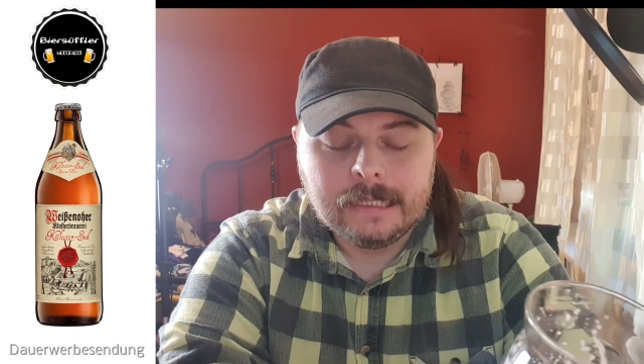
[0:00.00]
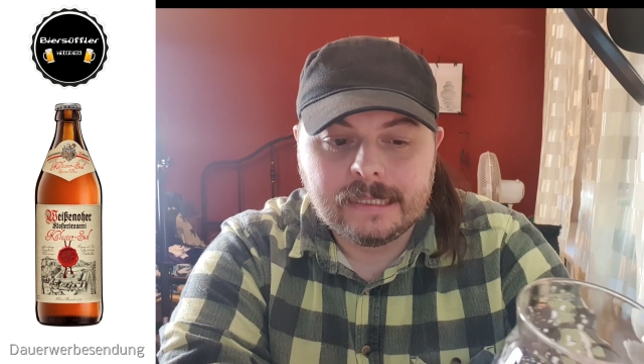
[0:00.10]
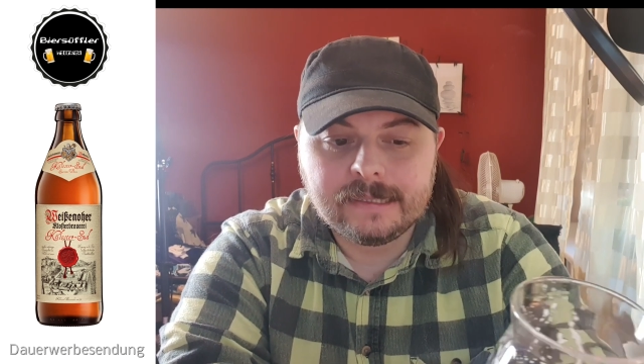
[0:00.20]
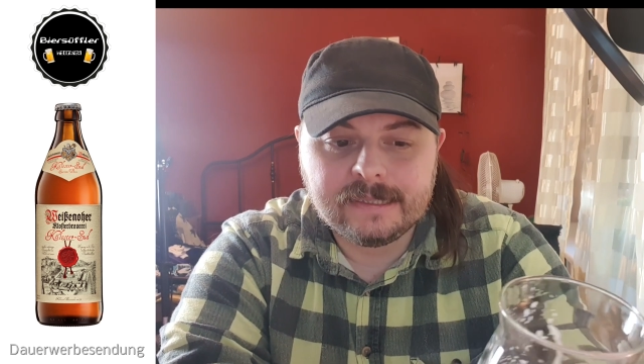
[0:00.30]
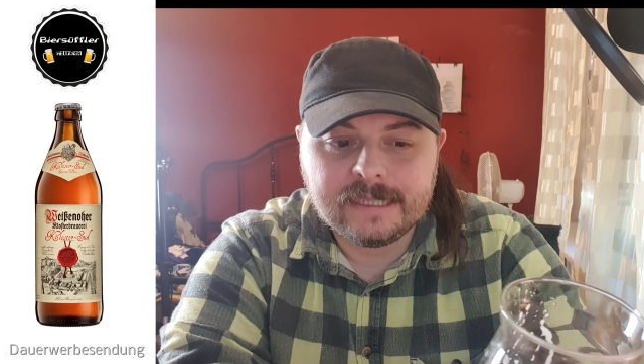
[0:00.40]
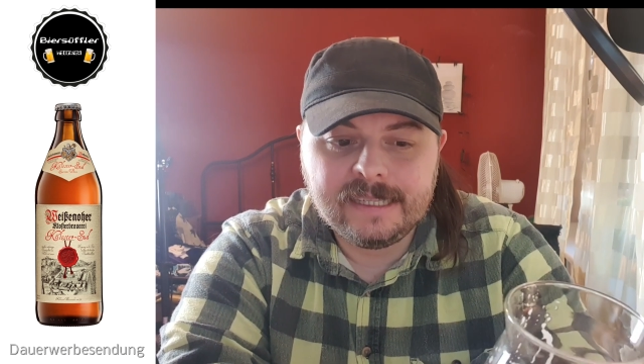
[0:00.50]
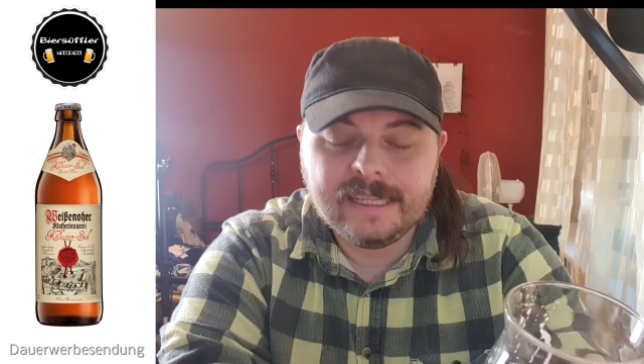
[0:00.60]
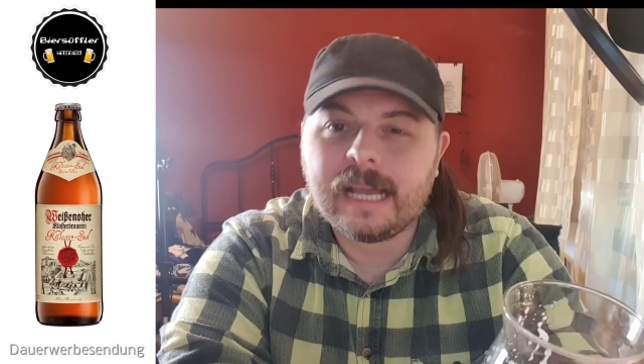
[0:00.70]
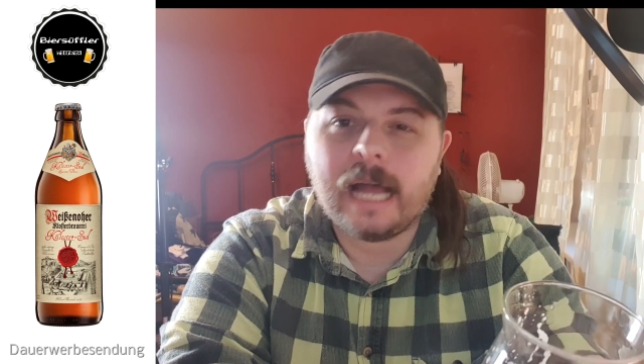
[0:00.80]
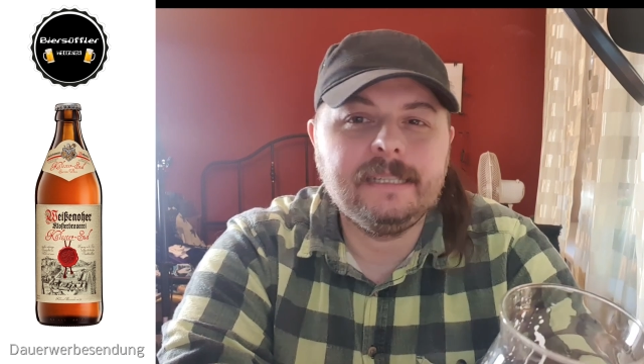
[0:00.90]
Das ist ein
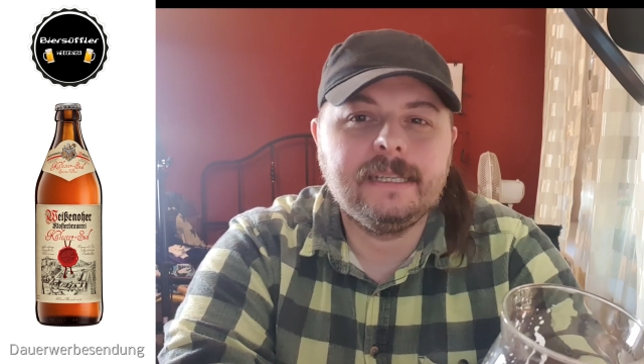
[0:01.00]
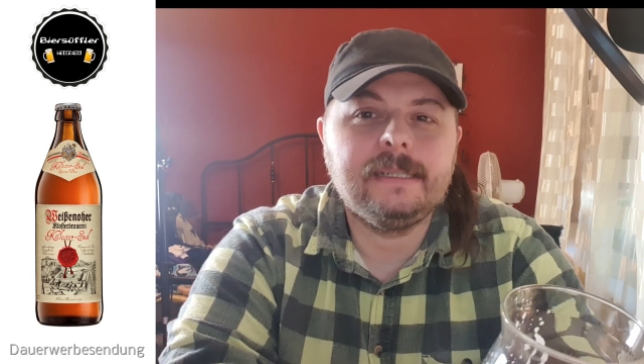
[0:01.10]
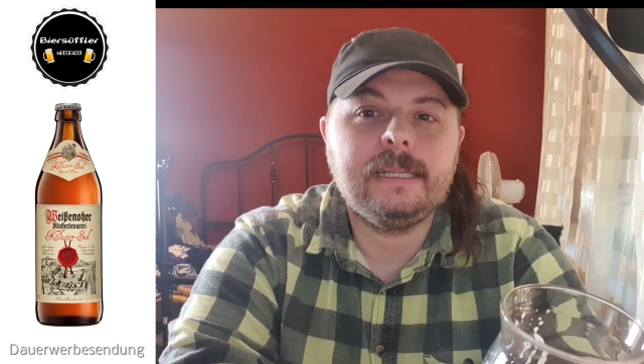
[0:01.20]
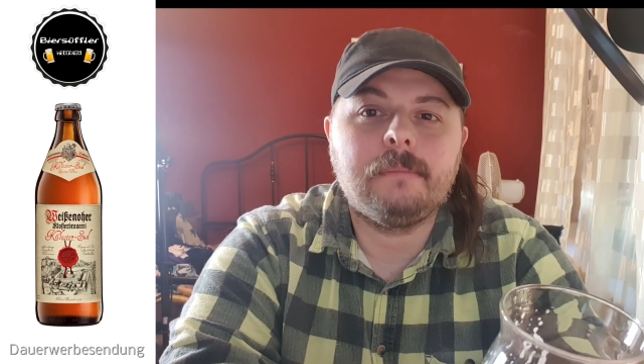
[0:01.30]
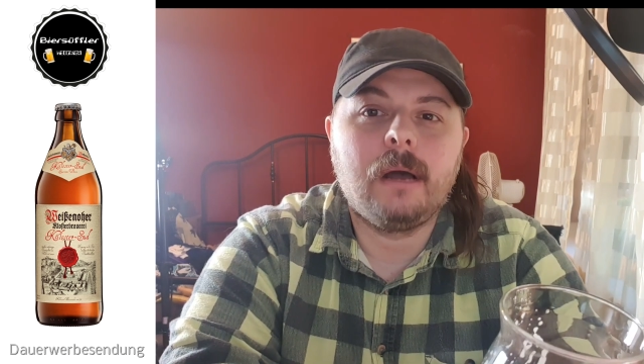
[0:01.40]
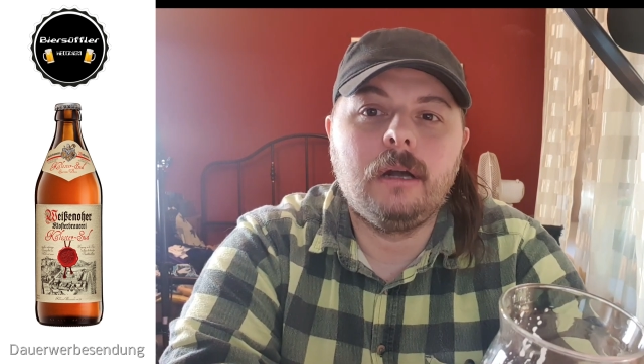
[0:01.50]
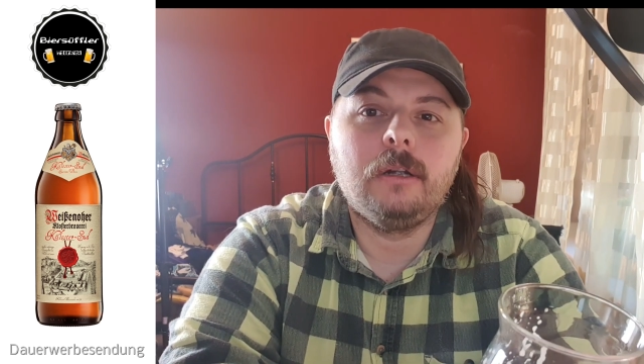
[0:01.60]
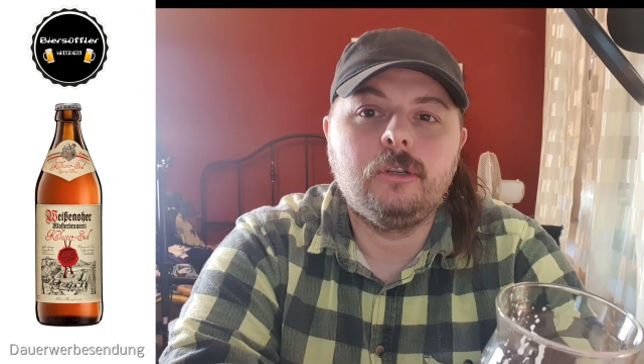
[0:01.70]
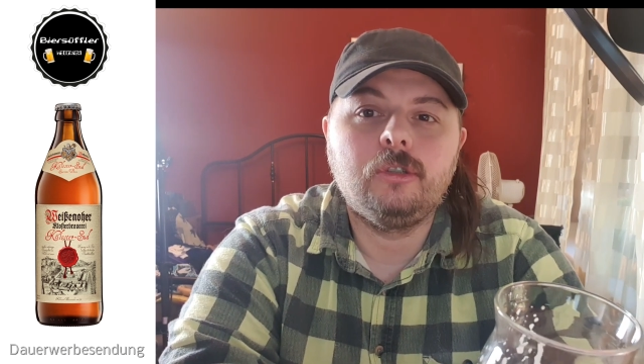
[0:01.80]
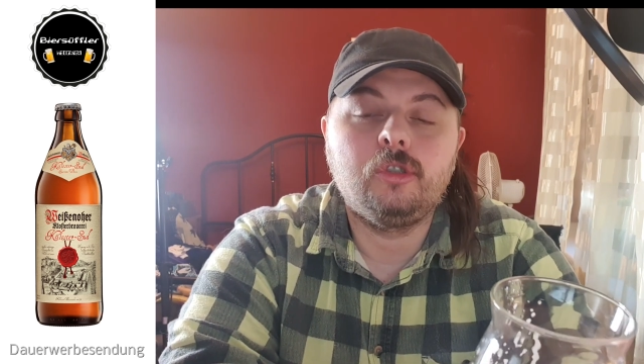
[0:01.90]
richtig angenehmer,